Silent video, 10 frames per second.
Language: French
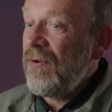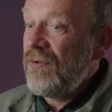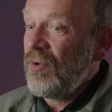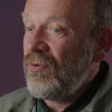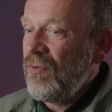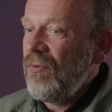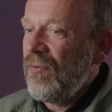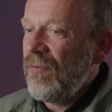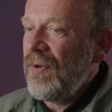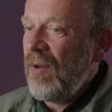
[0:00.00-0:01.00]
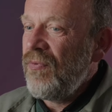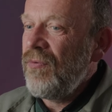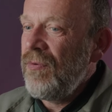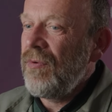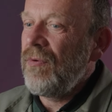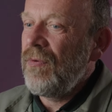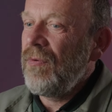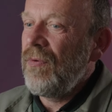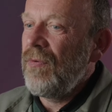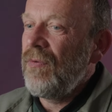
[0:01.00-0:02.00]
euh, surtout, on a pu
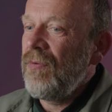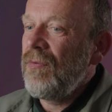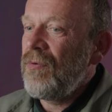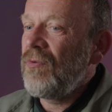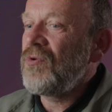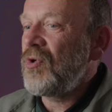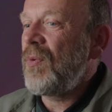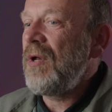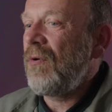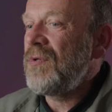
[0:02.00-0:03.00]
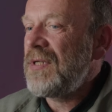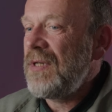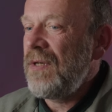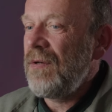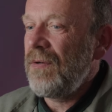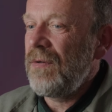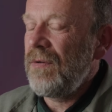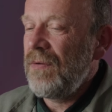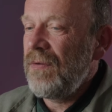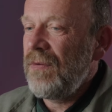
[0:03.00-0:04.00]
construire aussi
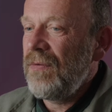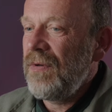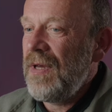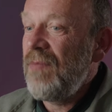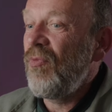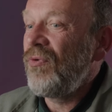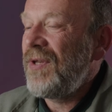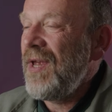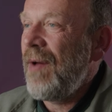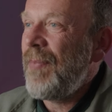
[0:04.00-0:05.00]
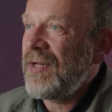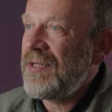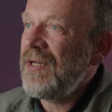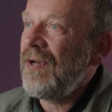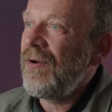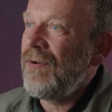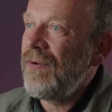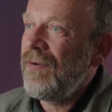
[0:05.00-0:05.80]
et monter à partir,